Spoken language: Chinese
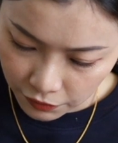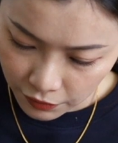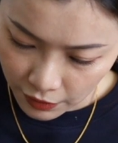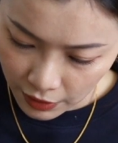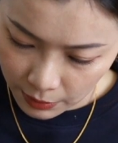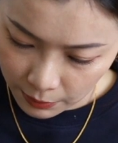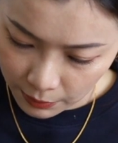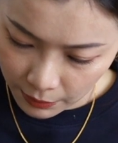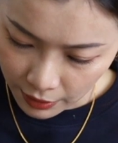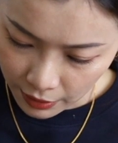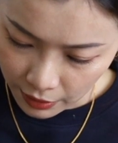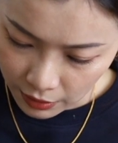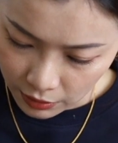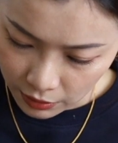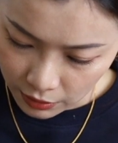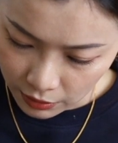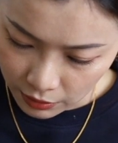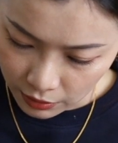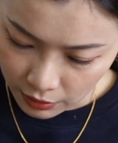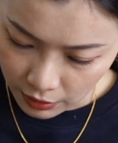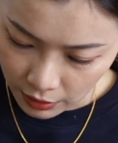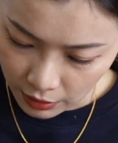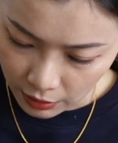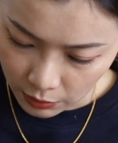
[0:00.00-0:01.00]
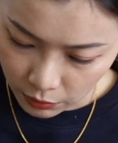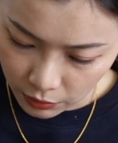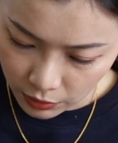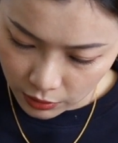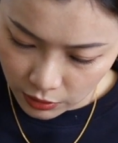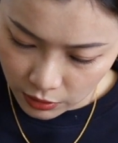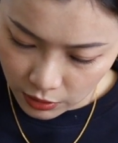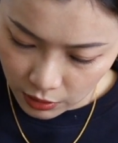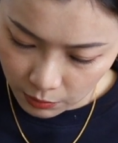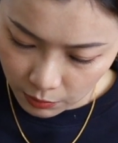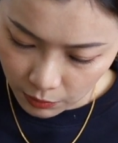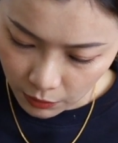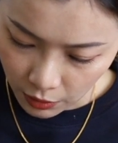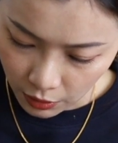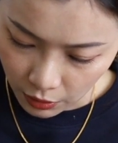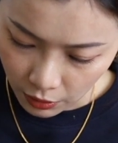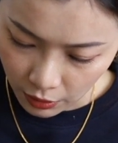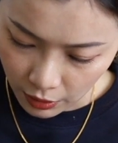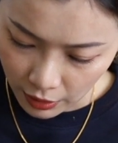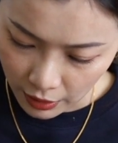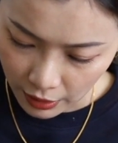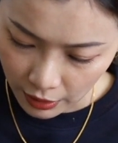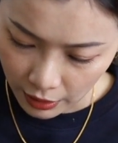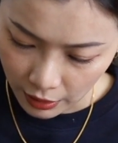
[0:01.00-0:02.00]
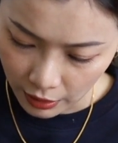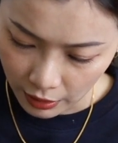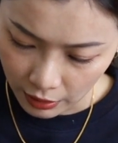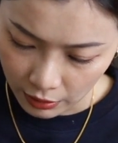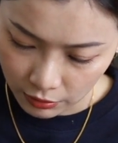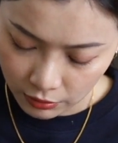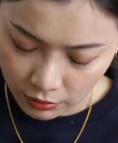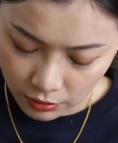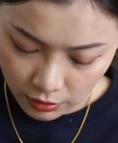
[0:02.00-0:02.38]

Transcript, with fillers: 发霉了哎，为什么啊？